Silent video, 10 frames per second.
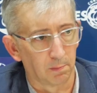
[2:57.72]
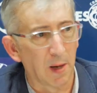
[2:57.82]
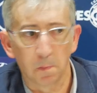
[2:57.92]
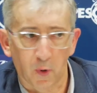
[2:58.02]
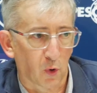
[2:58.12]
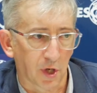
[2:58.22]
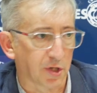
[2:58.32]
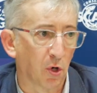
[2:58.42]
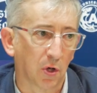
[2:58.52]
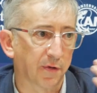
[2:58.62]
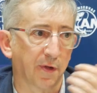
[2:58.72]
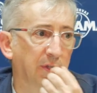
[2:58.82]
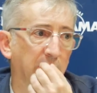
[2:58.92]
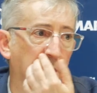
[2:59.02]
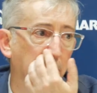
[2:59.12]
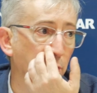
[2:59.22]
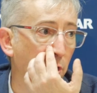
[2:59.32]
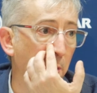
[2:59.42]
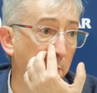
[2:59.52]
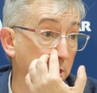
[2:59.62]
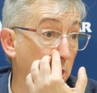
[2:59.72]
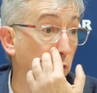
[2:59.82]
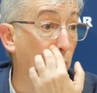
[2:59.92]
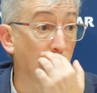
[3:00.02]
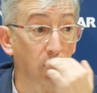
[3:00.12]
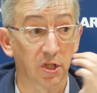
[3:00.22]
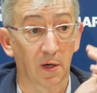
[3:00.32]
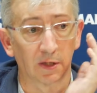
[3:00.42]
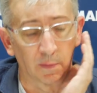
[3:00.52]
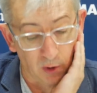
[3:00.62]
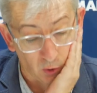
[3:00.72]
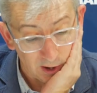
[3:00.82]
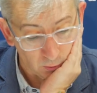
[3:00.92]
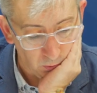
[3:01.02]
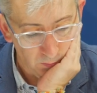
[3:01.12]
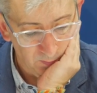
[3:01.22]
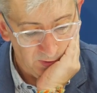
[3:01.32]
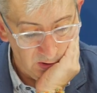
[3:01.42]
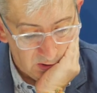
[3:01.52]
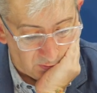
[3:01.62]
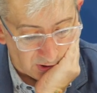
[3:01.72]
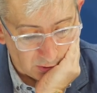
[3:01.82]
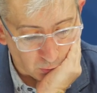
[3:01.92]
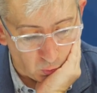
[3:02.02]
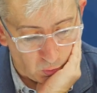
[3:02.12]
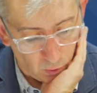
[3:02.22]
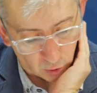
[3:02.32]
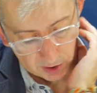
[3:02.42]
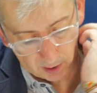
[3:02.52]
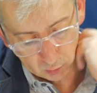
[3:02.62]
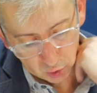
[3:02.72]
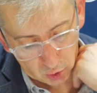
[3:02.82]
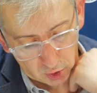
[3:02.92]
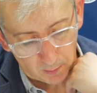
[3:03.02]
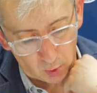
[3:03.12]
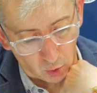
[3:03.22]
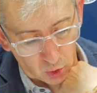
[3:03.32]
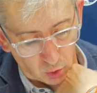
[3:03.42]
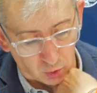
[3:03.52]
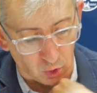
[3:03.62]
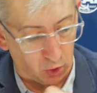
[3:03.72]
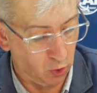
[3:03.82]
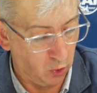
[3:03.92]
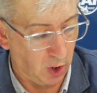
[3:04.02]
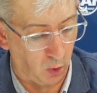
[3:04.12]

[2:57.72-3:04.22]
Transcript: va en progresión ascendente, que es lo que le pides a los jugadores, que vayan mejorando. Y Fernando es un jugador que lleva mucho tiempo con nosotros, yo creo que hoy ha